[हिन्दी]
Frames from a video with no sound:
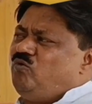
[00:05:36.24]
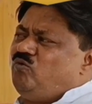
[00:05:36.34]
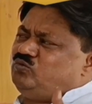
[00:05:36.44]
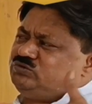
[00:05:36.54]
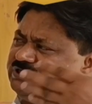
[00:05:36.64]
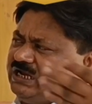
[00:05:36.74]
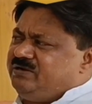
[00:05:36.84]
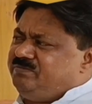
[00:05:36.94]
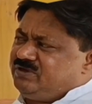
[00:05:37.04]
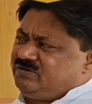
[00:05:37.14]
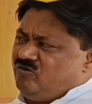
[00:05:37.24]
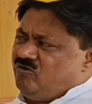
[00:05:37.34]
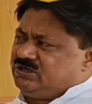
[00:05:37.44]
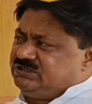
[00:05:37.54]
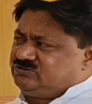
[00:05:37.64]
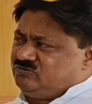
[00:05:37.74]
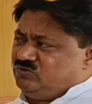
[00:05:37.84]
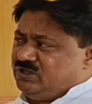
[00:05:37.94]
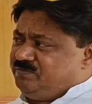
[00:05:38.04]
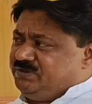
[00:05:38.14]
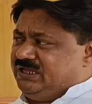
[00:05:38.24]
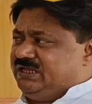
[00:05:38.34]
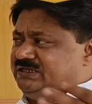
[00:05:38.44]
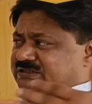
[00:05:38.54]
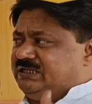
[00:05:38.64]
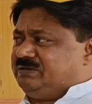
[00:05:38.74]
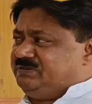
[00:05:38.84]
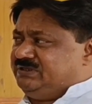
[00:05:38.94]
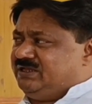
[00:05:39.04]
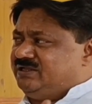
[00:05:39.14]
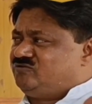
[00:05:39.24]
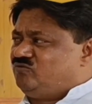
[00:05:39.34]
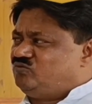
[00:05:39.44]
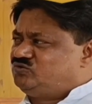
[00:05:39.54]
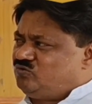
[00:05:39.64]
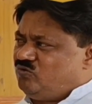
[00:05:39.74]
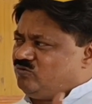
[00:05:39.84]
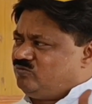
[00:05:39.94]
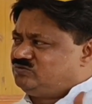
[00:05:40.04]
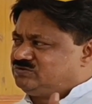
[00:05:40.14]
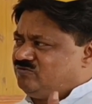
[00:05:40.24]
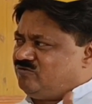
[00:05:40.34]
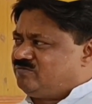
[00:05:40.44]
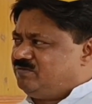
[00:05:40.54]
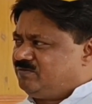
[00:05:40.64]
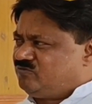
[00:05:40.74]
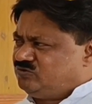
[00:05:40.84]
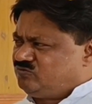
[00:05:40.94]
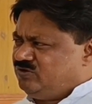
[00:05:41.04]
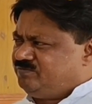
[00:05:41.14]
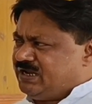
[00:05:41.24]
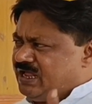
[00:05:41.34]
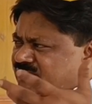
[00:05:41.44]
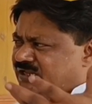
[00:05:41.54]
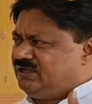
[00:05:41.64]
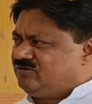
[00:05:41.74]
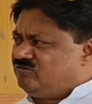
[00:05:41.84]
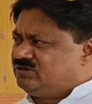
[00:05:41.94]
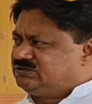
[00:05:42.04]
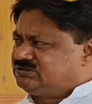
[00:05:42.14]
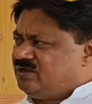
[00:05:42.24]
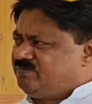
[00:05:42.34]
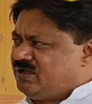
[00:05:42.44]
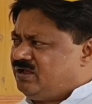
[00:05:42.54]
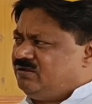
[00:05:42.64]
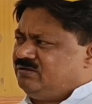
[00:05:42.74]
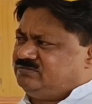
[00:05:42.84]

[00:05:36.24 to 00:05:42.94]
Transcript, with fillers: वो उस साइड में कांग्रेस उधर भी है इधर भी है तो उसको उसको कोई कोई प्लान है कांग्रेस का आपका